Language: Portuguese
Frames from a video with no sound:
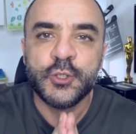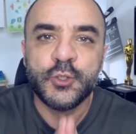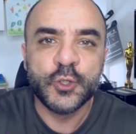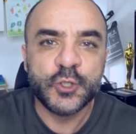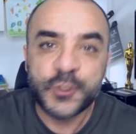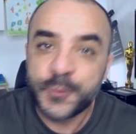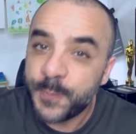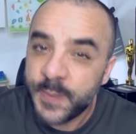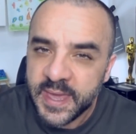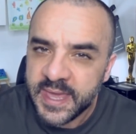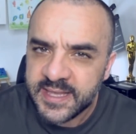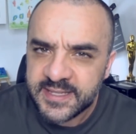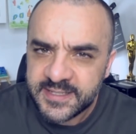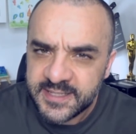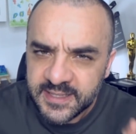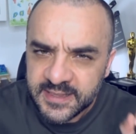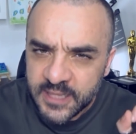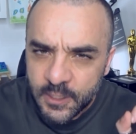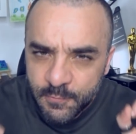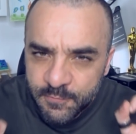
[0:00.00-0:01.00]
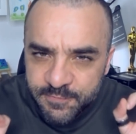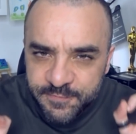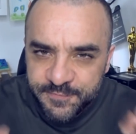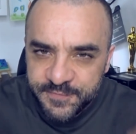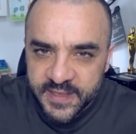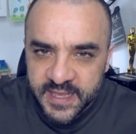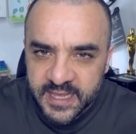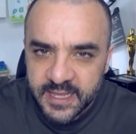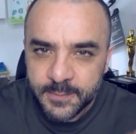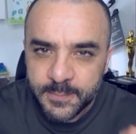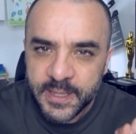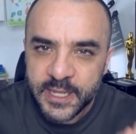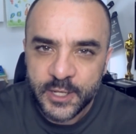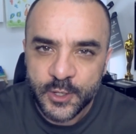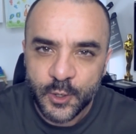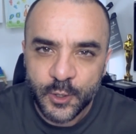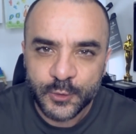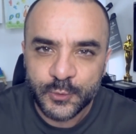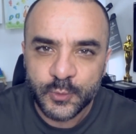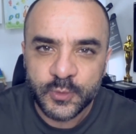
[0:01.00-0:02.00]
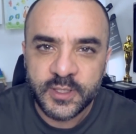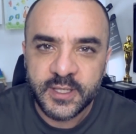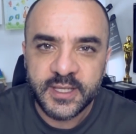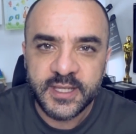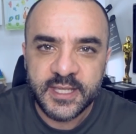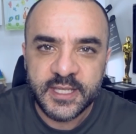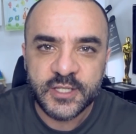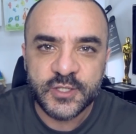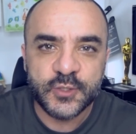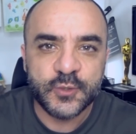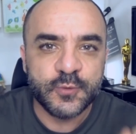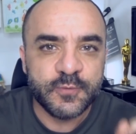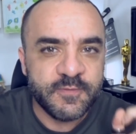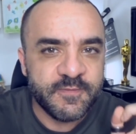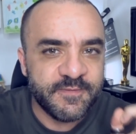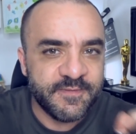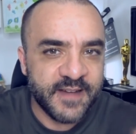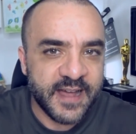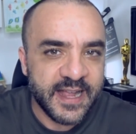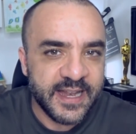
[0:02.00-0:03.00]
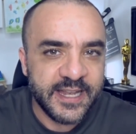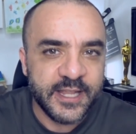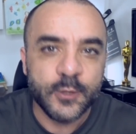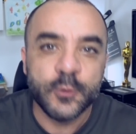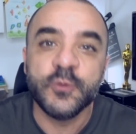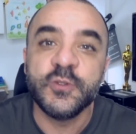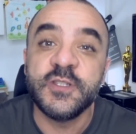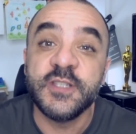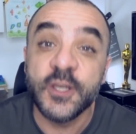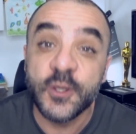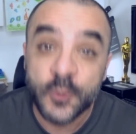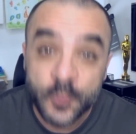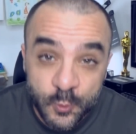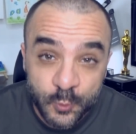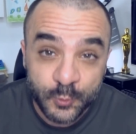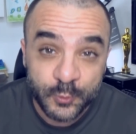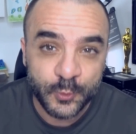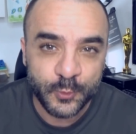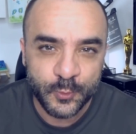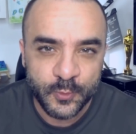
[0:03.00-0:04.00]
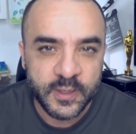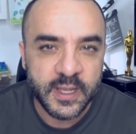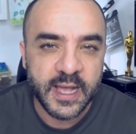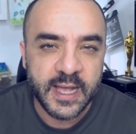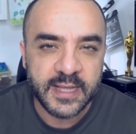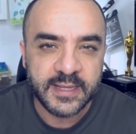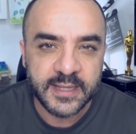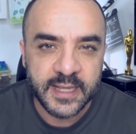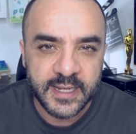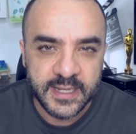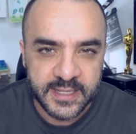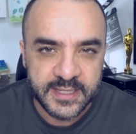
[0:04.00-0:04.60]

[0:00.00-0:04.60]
Suspense não fica melhor do que isso, vale o segundo lugar na